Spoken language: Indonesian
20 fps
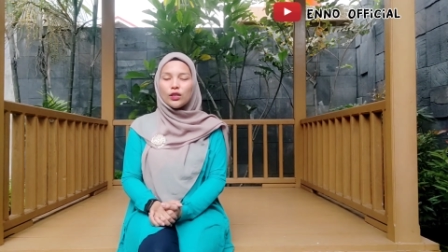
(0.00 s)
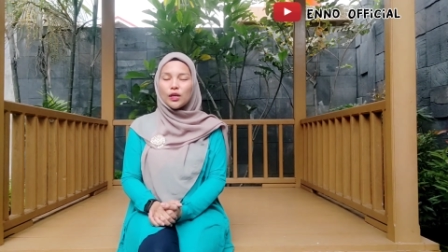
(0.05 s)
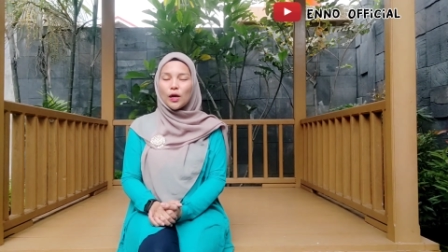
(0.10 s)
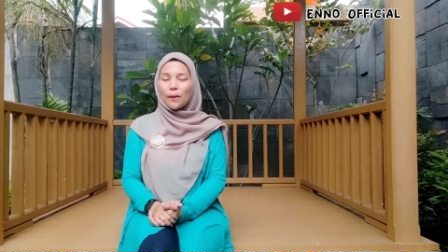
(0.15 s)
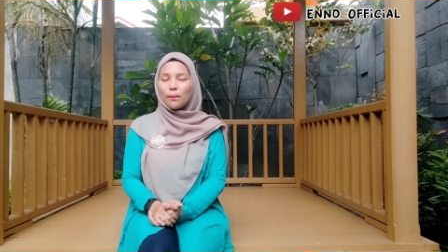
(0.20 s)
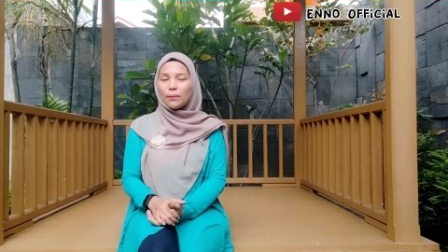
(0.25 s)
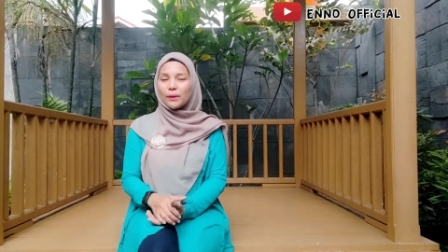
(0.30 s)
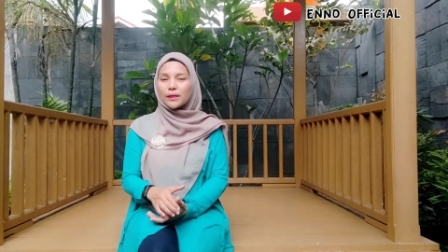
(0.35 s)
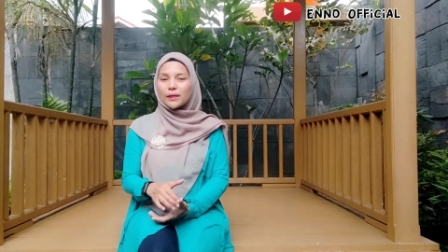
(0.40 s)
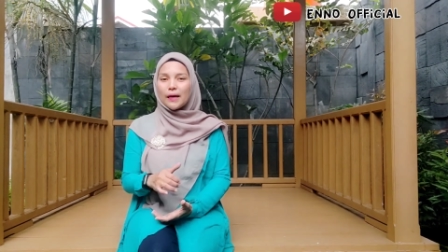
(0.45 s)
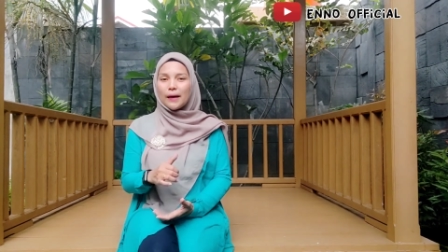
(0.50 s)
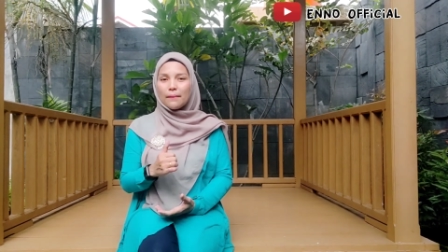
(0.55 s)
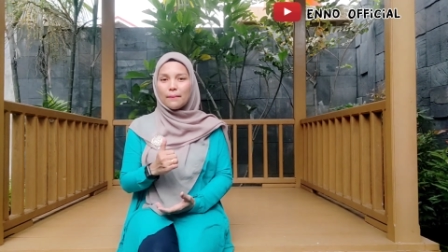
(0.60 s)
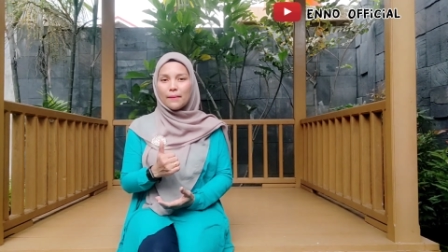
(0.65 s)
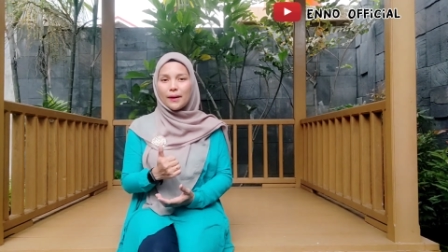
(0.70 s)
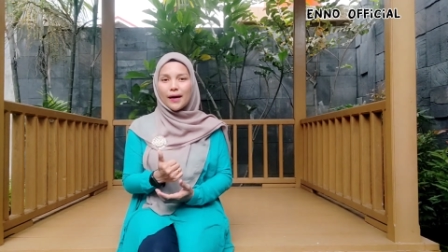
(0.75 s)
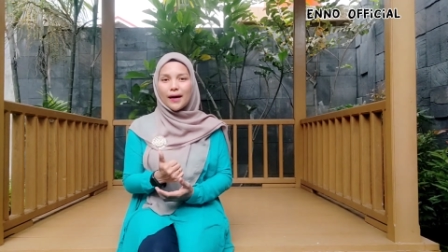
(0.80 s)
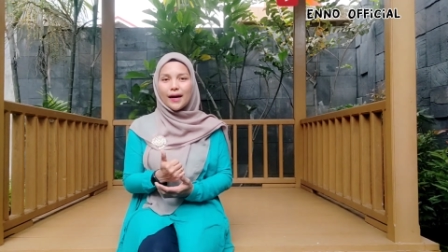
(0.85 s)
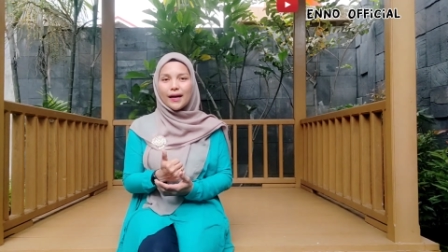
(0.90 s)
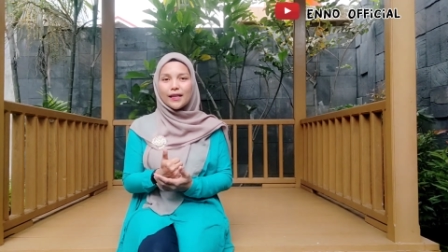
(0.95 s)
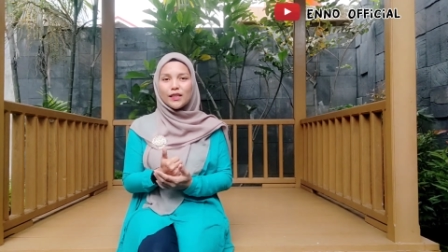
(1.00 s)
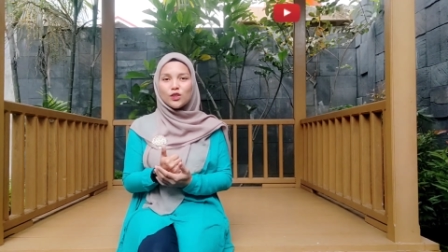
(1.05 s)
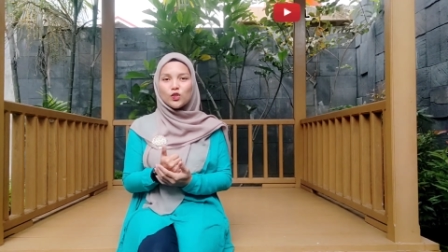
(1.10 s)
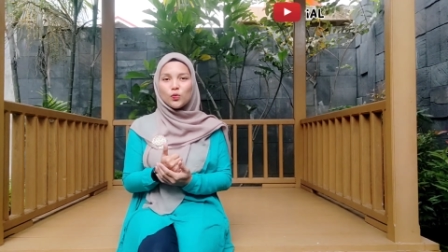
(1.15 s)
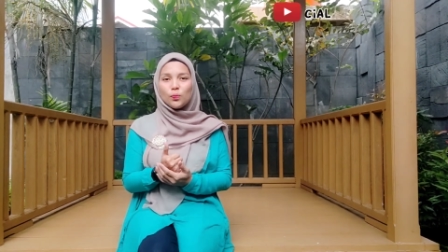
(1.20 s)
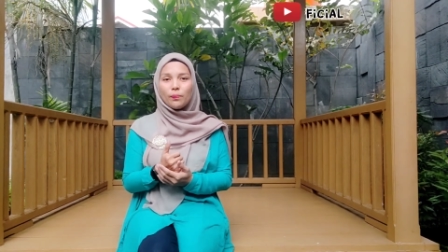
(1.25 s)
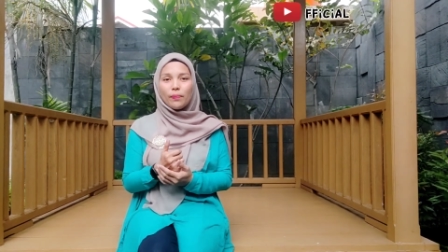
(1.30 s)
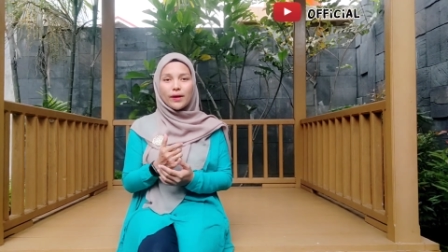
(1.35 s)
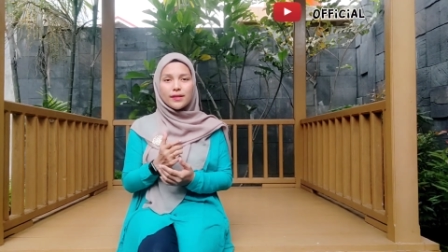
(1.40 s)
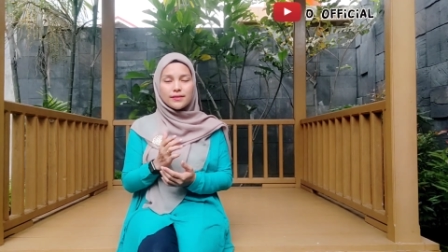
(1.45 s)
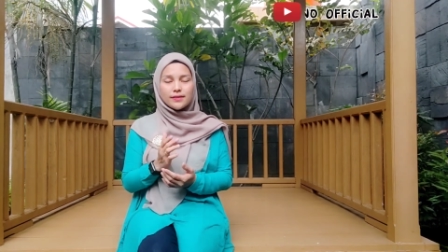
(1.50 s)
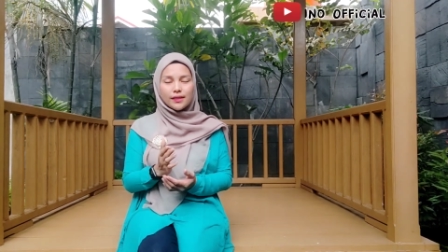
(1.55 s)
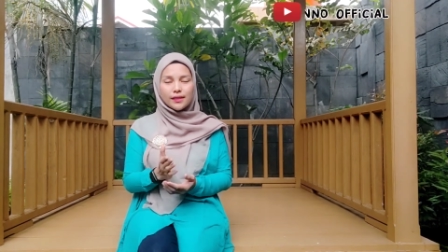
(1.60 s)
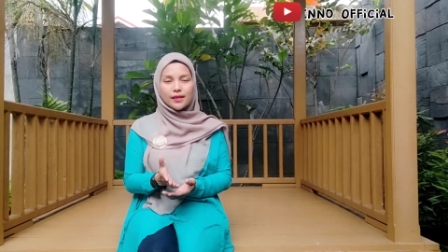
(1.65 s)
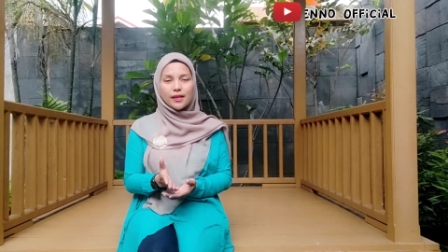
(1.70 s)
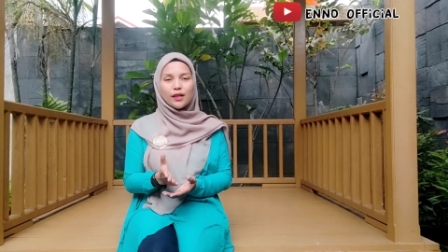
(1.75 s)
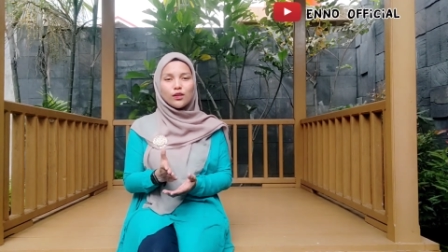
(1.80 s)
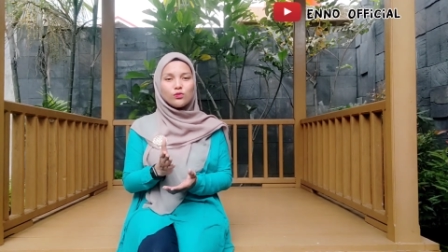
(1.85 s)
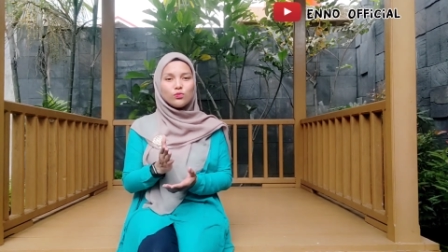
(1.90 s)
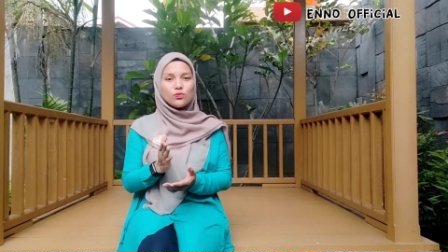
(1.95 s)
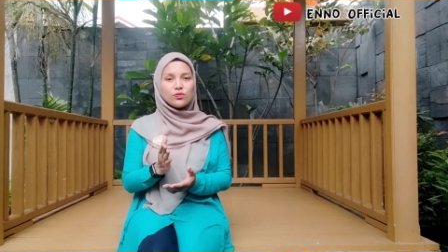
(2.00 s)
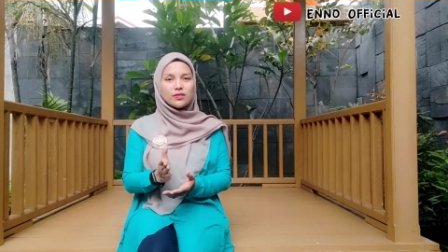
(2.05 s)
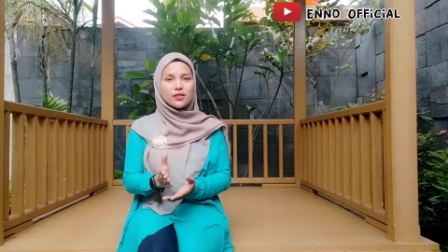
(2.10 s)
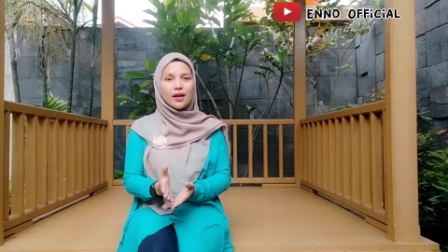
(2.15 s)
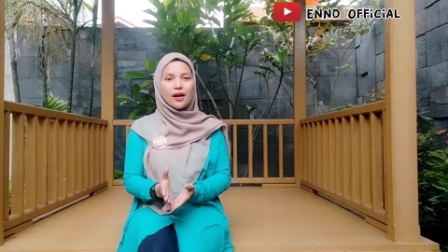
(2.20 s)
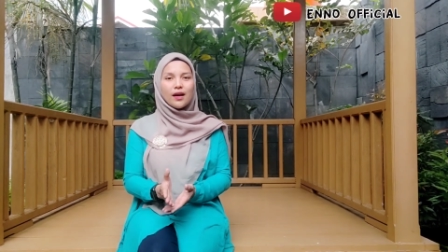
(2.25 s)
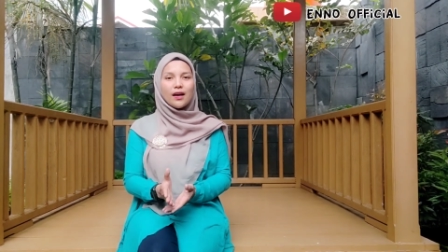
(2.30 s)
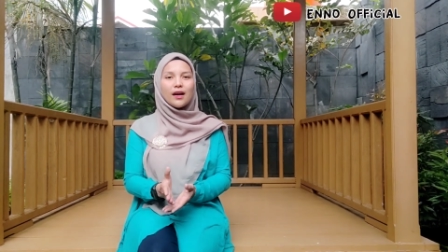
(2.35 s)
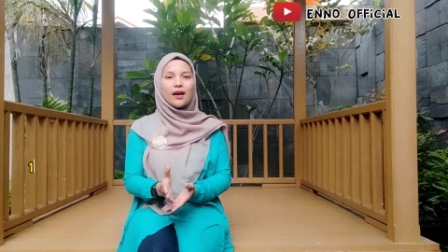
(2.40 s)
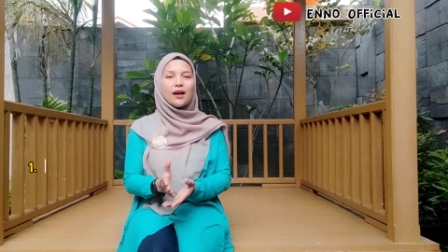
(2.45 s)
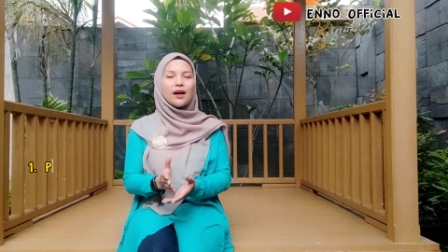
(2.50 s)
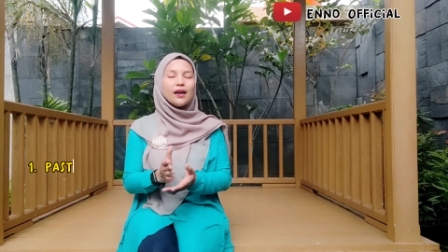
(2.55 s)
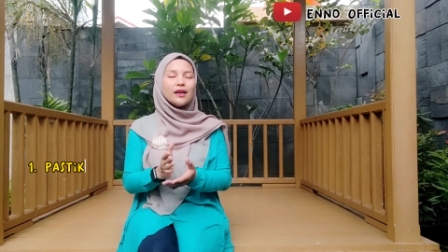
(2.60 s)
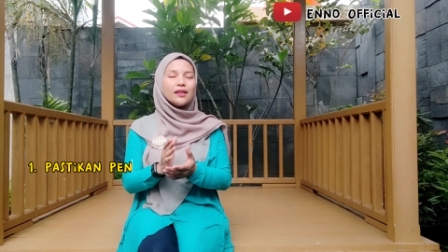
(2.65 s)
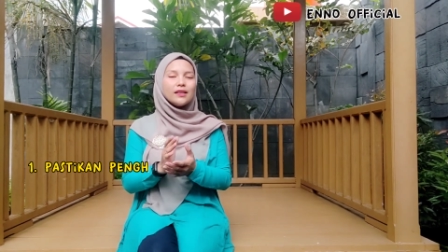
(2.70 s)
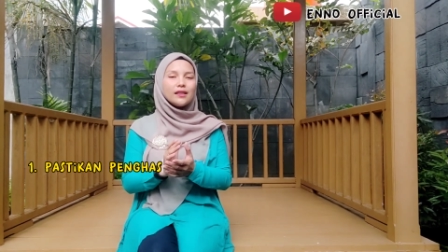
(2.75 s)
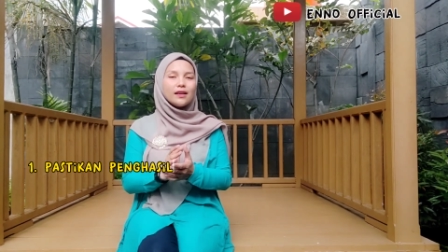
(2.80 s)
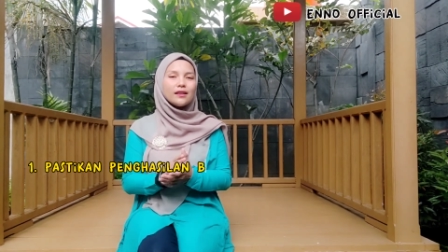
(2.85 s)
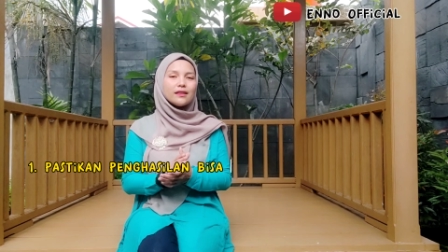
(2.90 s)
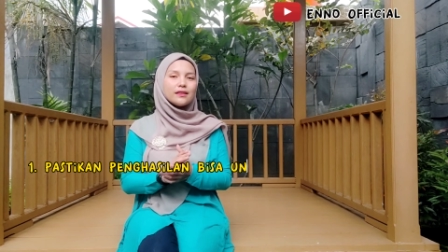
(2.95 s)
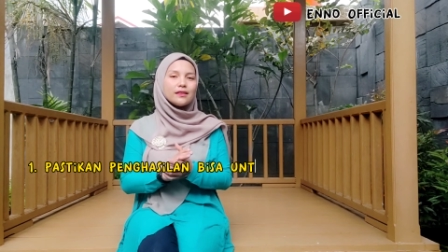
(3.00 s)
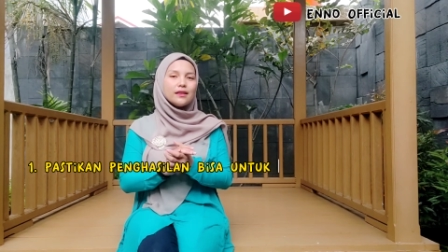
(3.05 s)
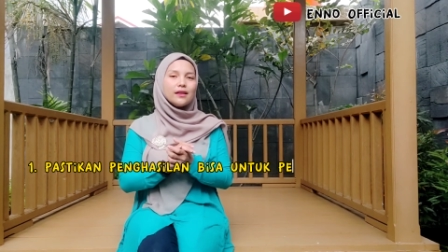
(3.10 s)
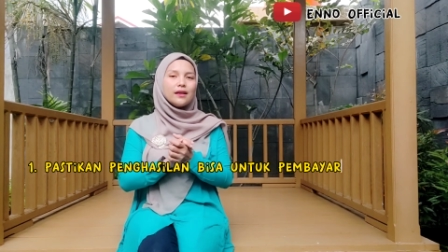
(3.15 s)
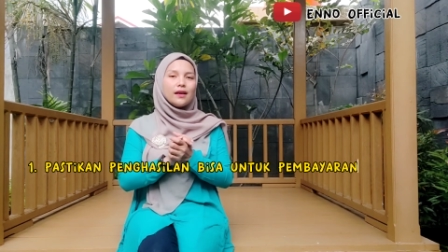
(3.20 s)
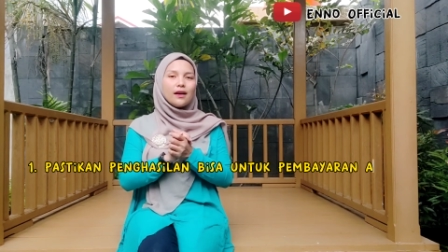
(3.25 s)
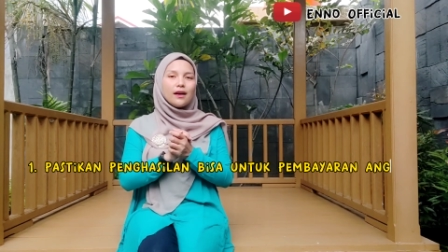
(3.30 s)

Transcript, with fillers: Yang pertama itu pastikan usaha yang